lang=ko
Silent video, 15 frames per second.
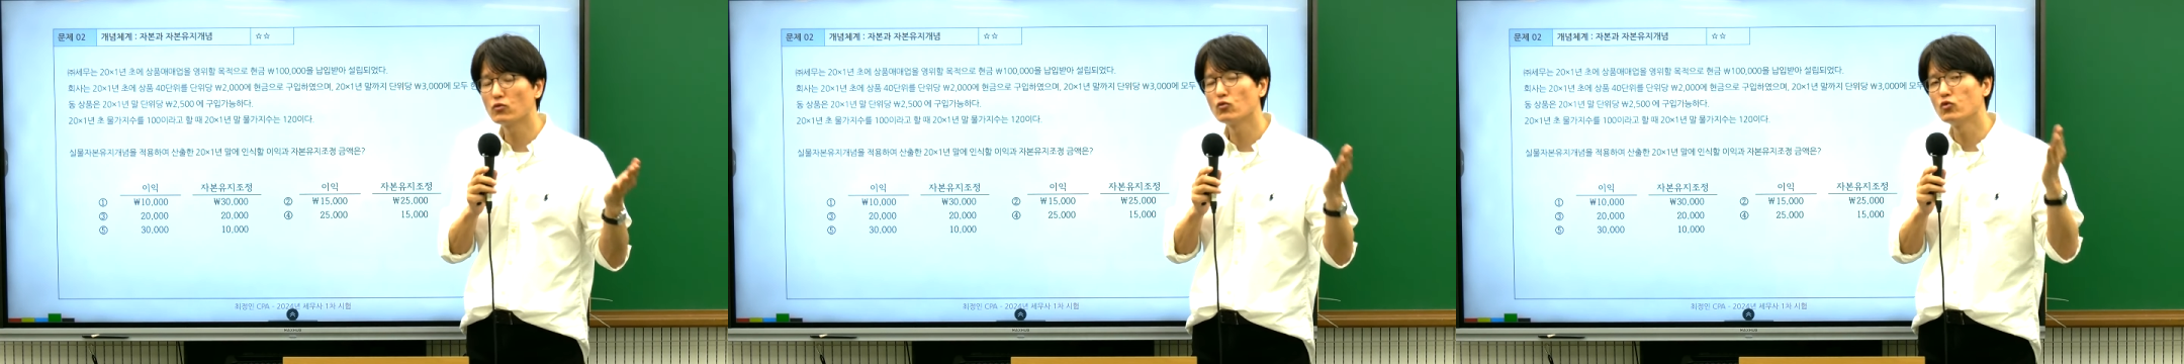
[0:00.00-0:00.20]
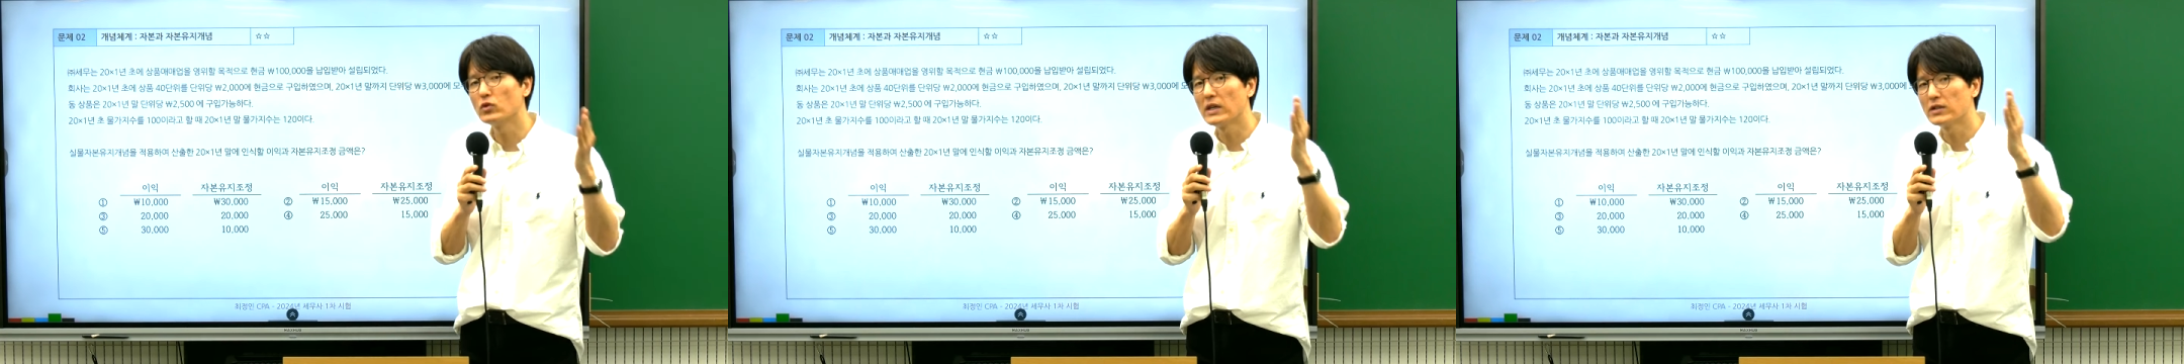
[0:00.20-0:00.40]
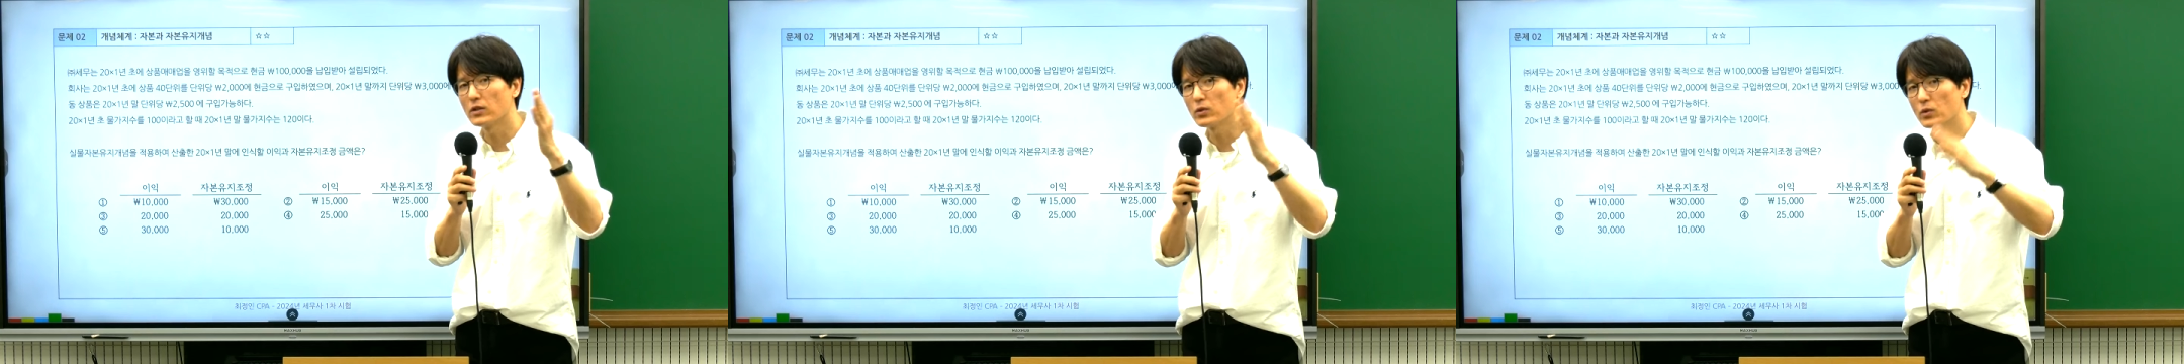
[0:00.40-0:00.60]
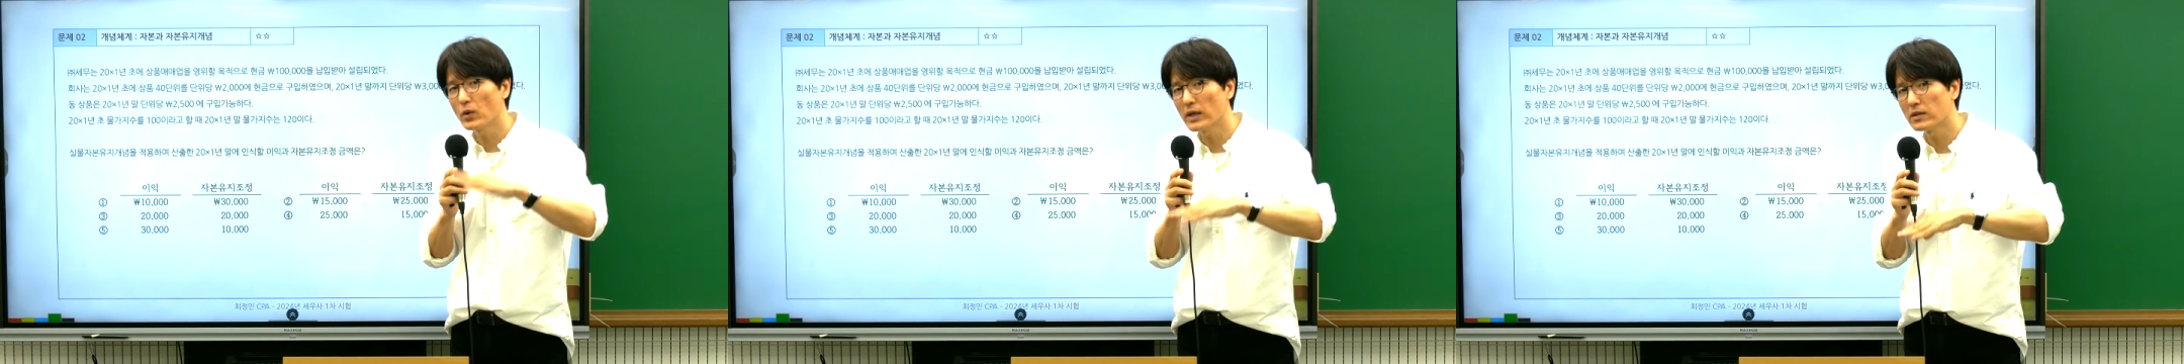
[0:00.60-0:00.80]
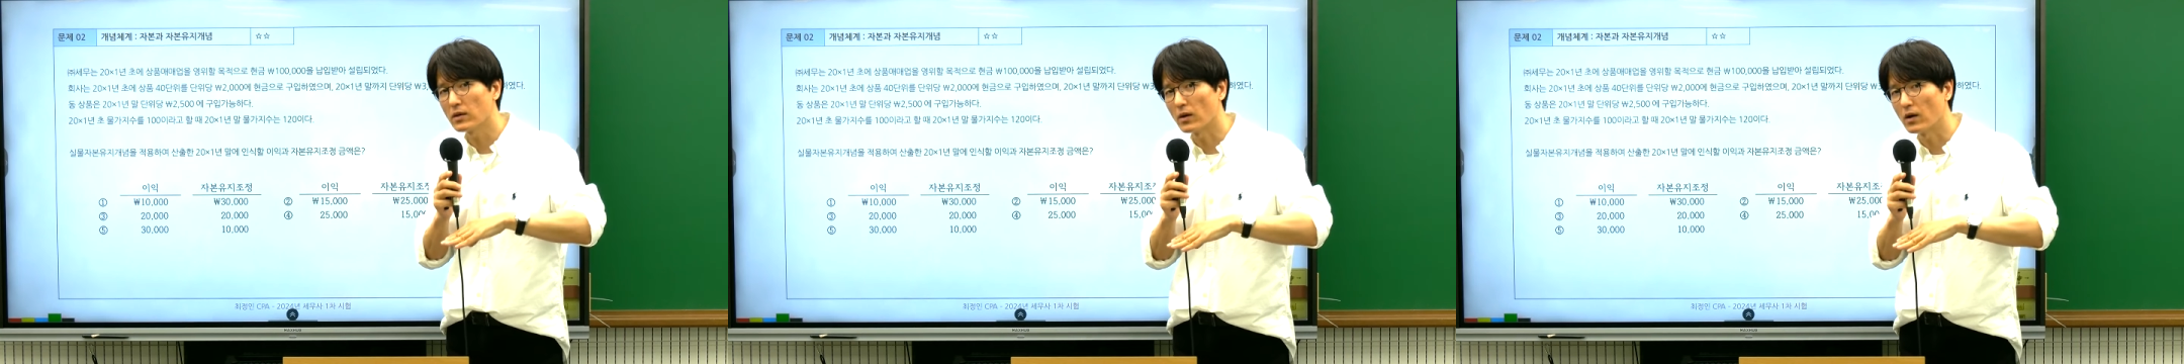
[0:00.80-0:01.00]
두 가지로
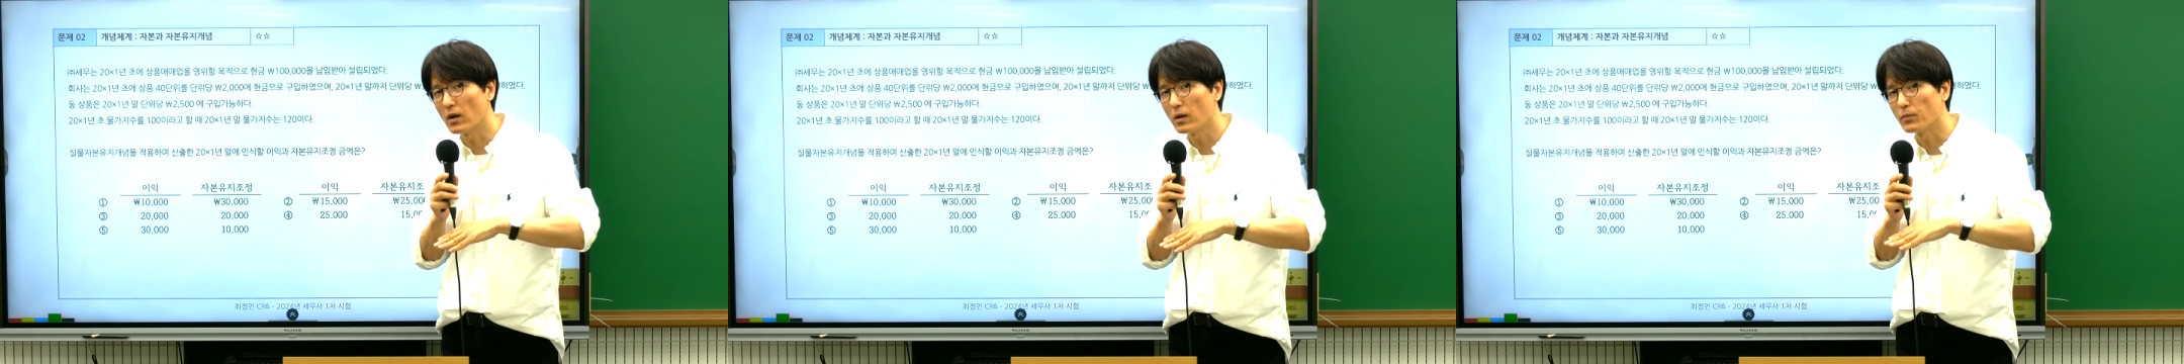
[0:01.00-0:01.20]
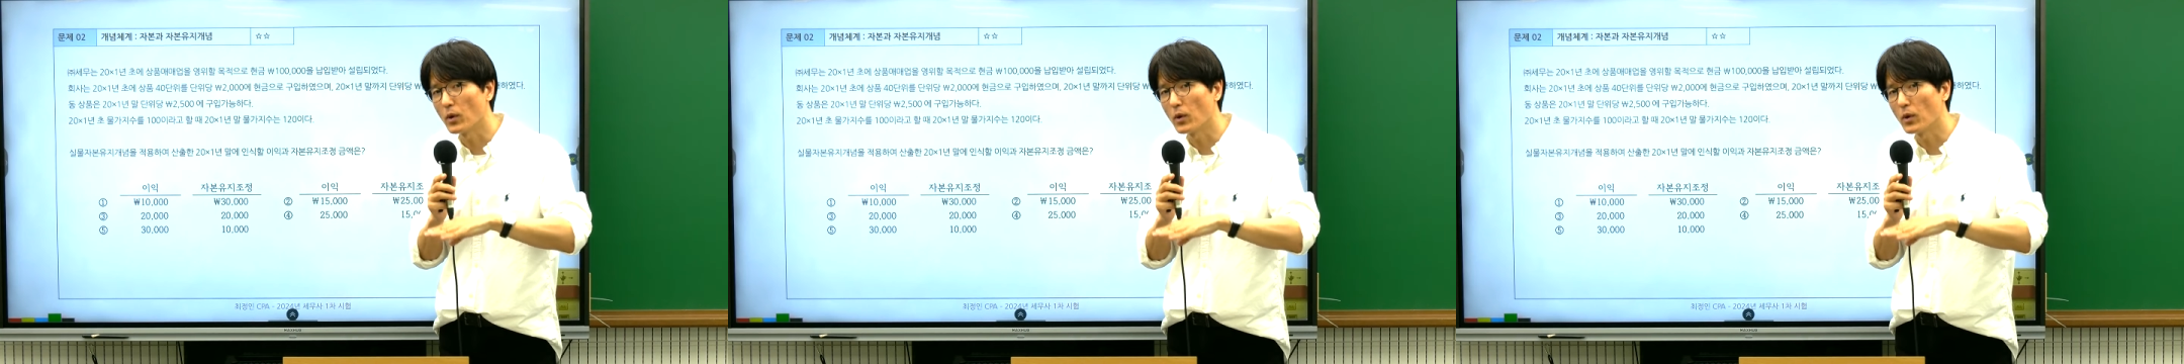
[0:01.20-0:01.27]
쪼개서